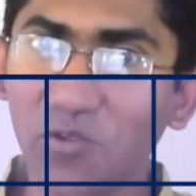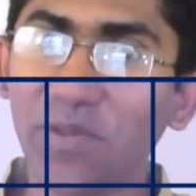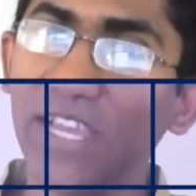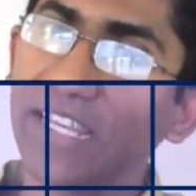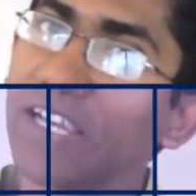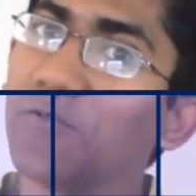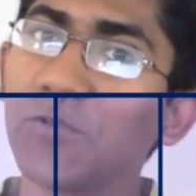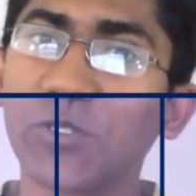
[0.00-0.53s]
ভূমি
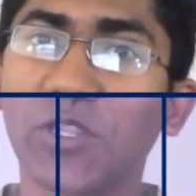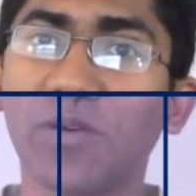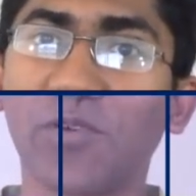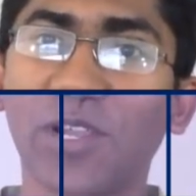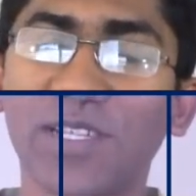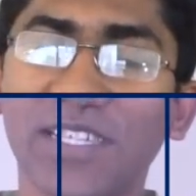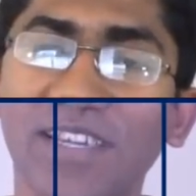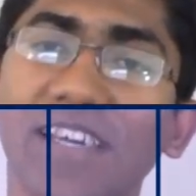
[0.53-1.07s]
এটাকে উচ্চতা
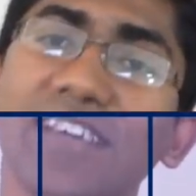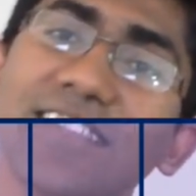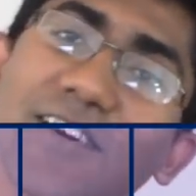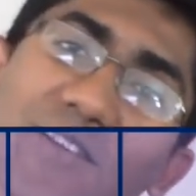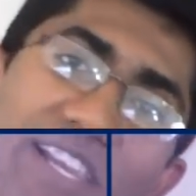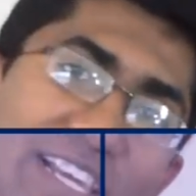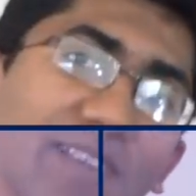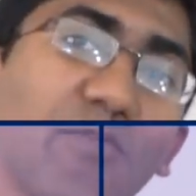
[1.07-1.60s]
বলা যায়
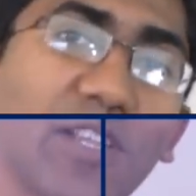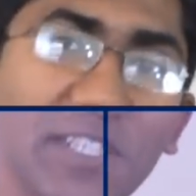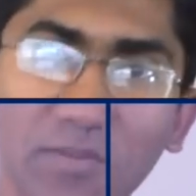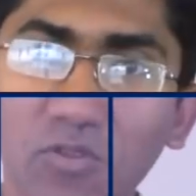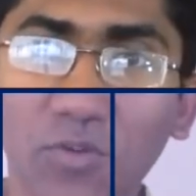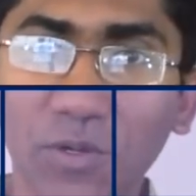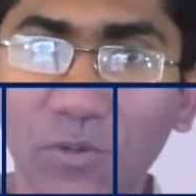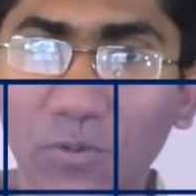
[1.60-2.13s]
তাহলে এটাকে বলা
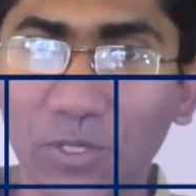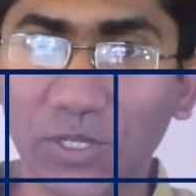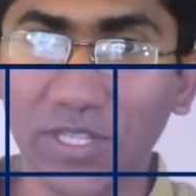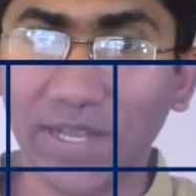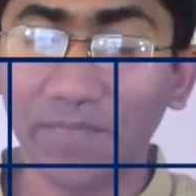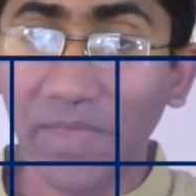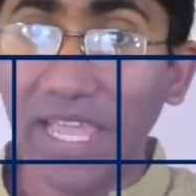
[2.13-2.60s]
যায় ভূমিগুণ উচ্চতা